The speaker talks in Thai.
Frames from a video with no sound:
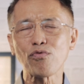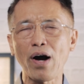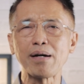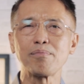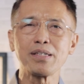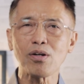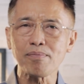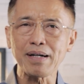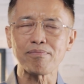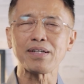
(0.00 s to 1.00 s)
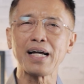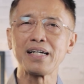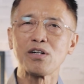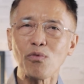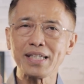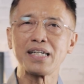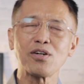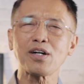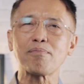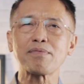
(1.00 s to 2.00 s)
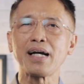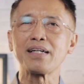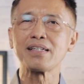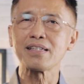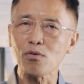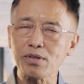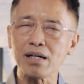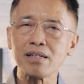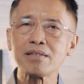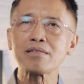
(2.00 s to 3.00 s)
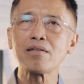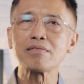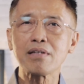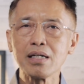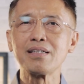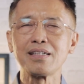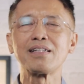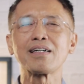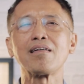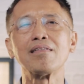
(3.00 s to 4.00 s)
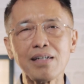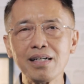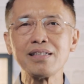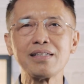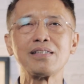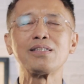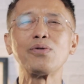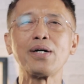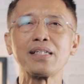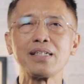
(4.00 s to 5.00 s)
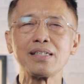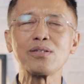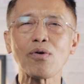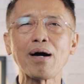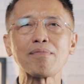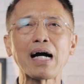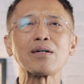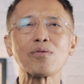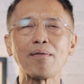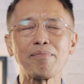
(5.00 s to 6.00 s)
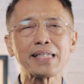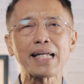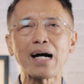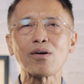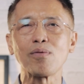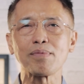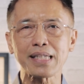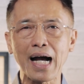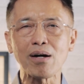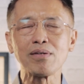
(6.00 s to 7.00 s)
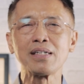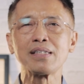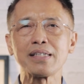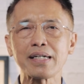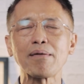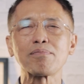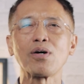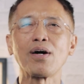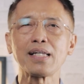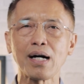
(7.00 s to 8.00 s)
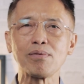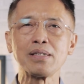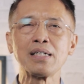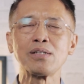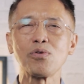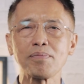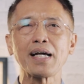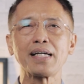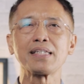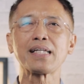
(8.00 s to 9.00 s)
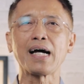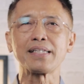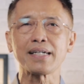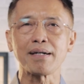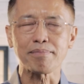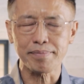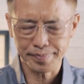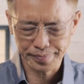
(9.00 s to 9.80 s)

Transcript: ยอมฟังไม่ยอมกลับใจวันหนึ่งเขากลับใจเราจะต้องทึ่งแล้วก็อึ้งด้วยถึงความรักความเมตตาของพระเจ้านะครับขอให้เราร่วมใจอธิษฐานนะครับ